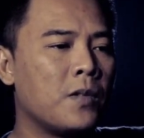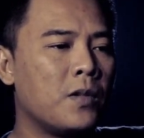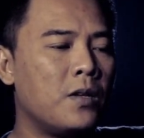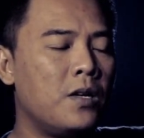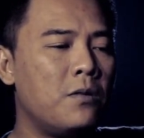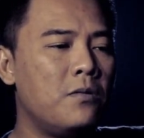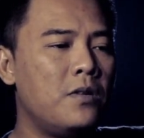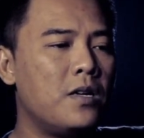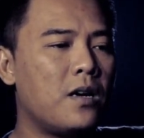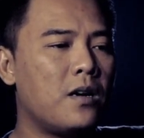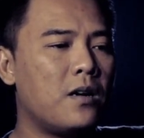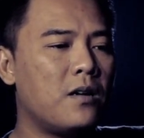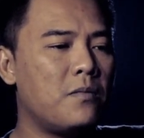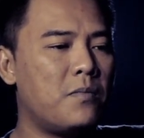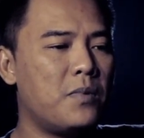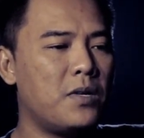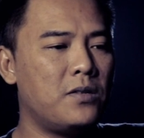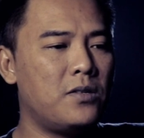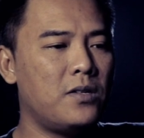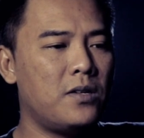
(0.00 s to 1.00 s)
ya udah anggap
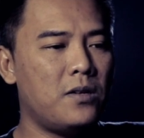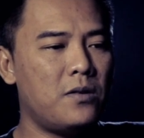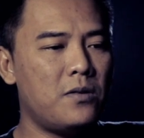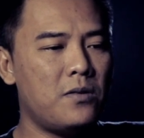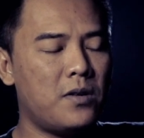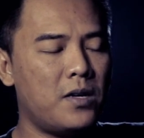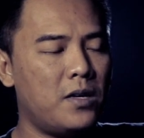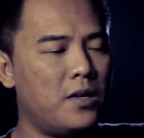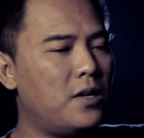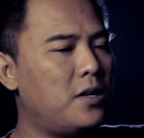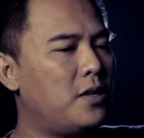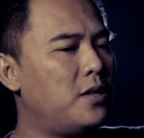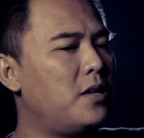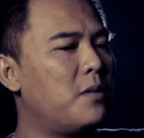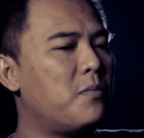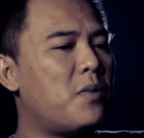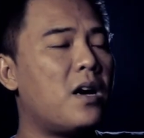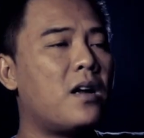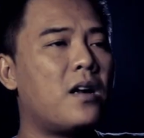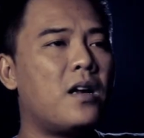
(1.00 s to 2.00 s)
aja oke deh
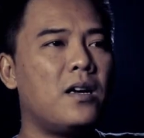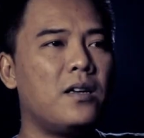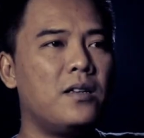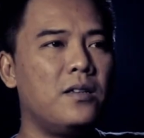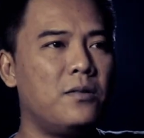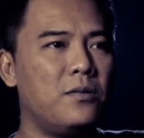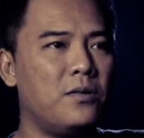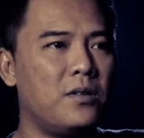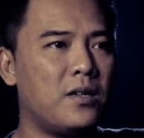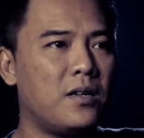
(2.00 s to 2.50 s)
ini parah gitu